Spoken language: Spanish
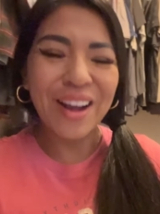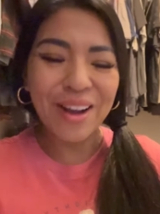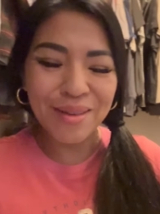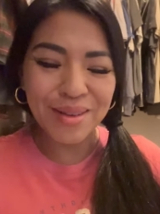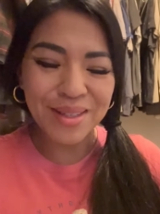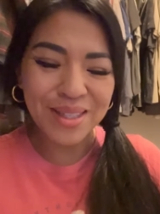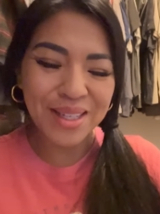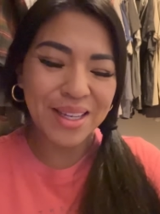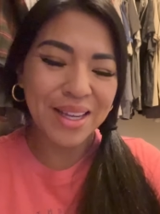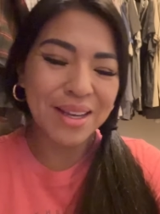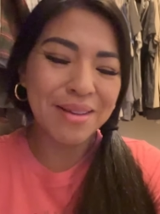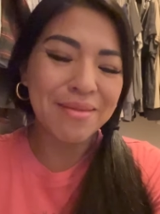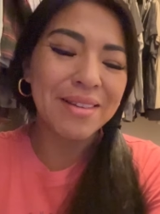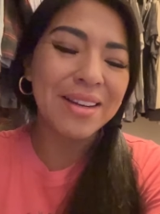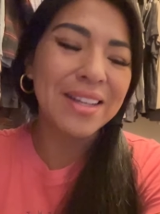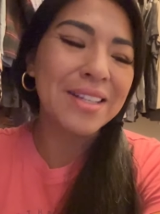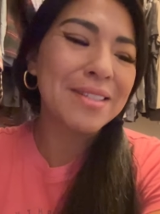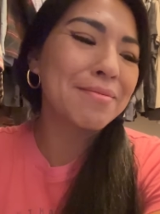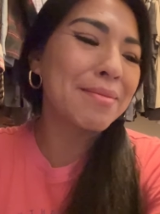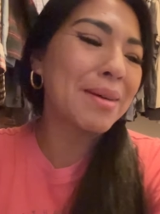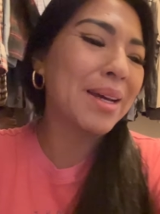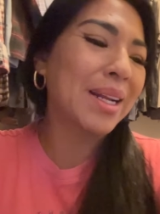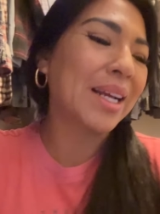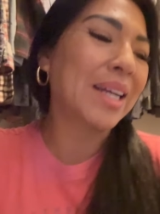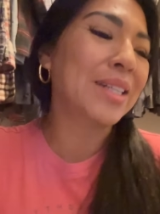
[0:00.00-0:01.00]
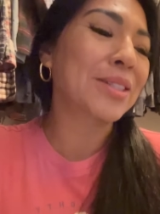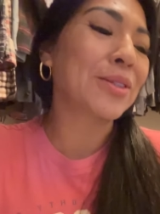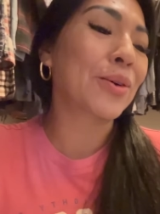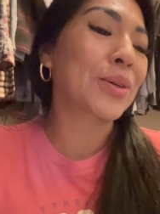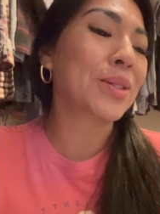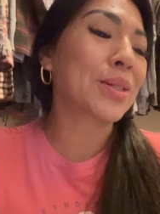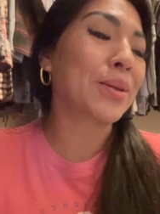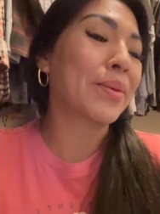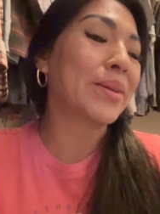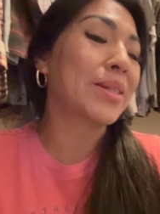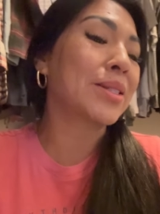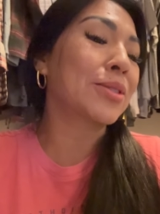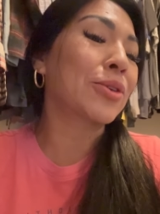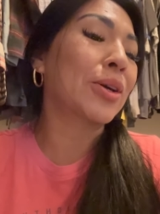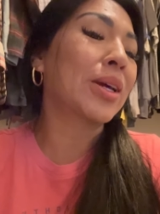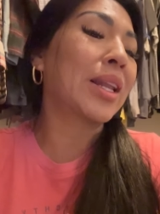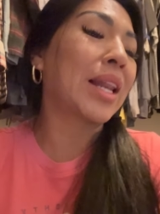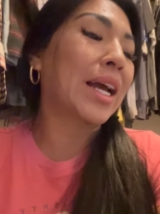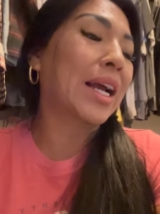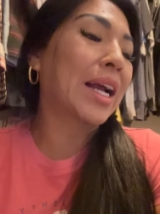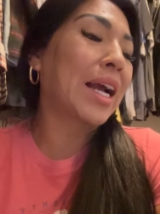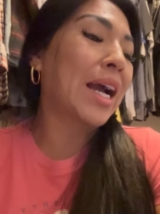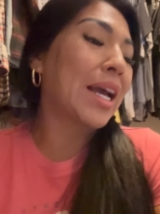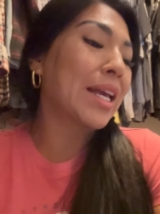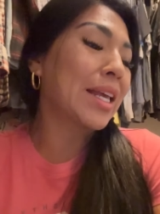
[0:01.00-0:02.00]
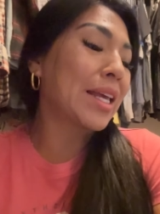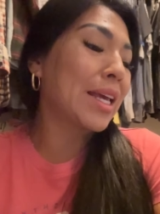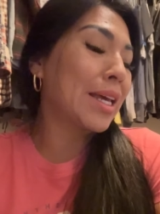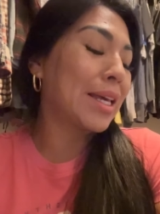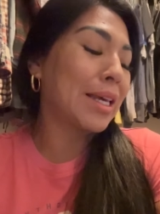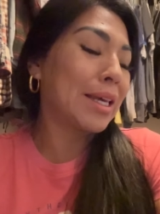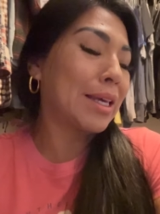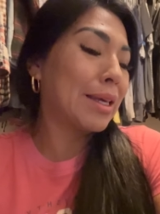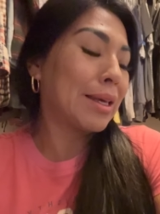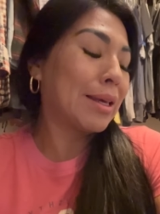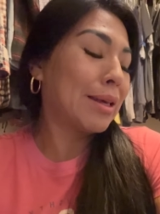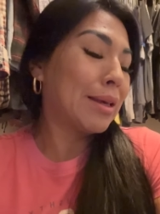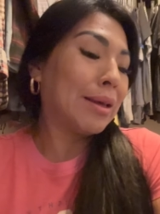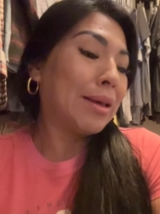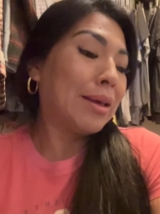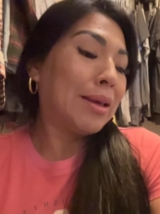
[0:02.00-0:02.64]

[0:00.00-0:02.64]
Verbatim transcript: cómo se llaman las marcas, o estoy en la calle